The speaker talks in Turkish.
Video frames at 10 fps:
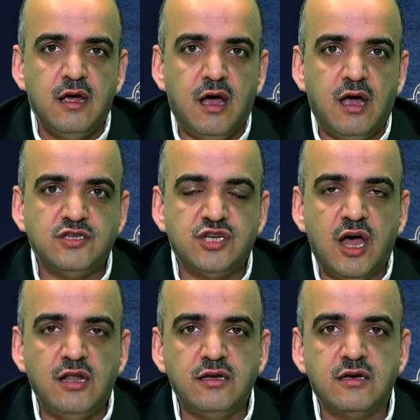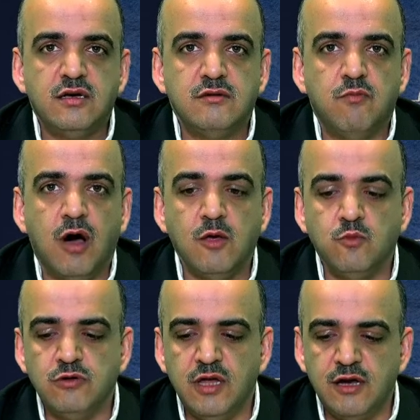aşağılık
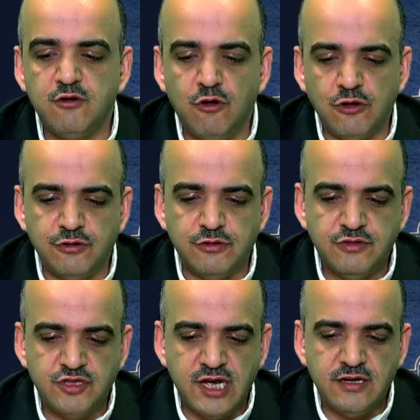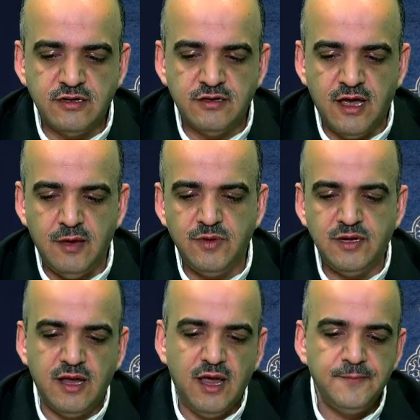maymunlar olun şeklinde
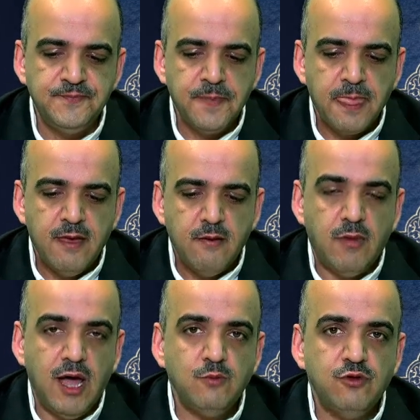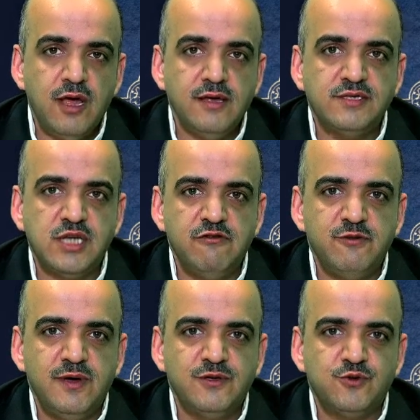emirle maymuna
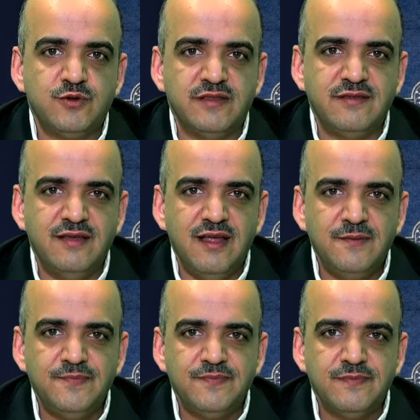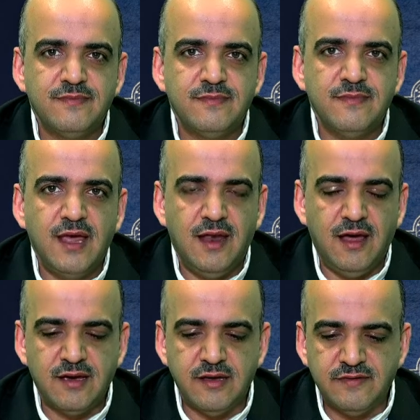çevirmek suretiyle
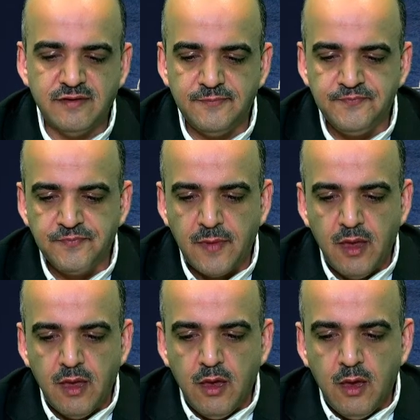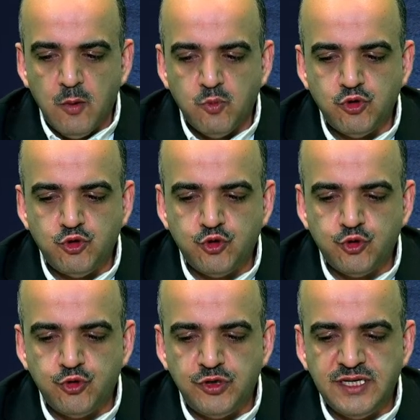helak etti. Bu
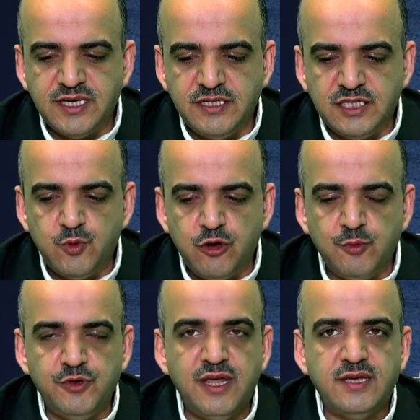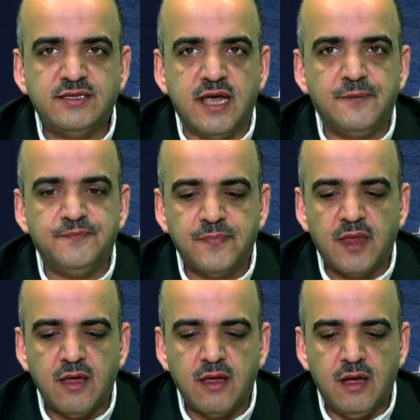cüzün ikinci bölümünde ise
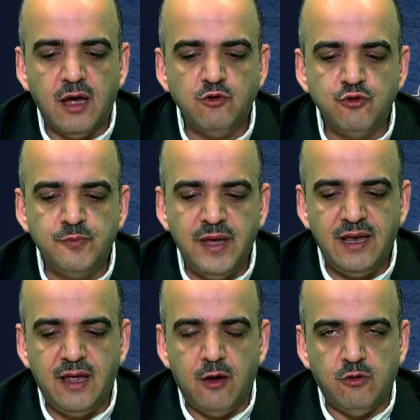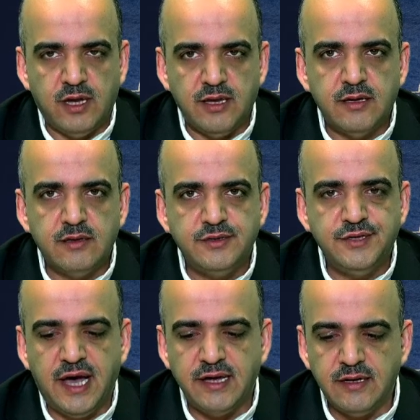galubela olayı
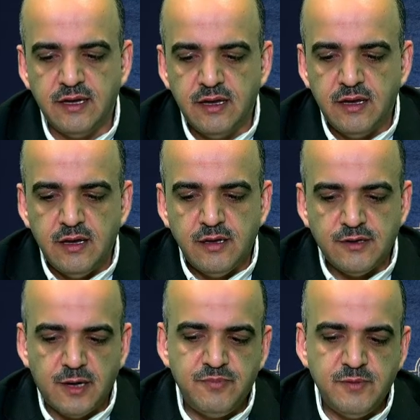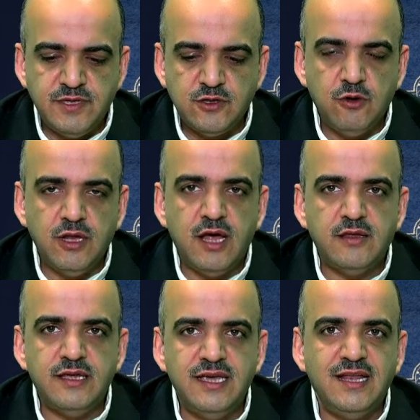yani Rabbimize
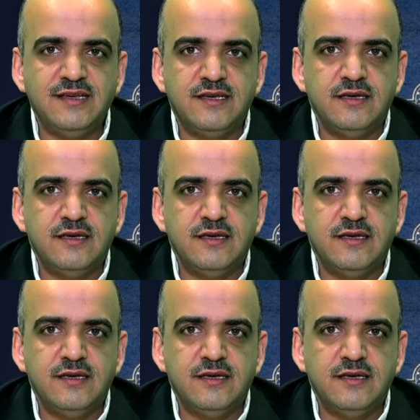olan ilk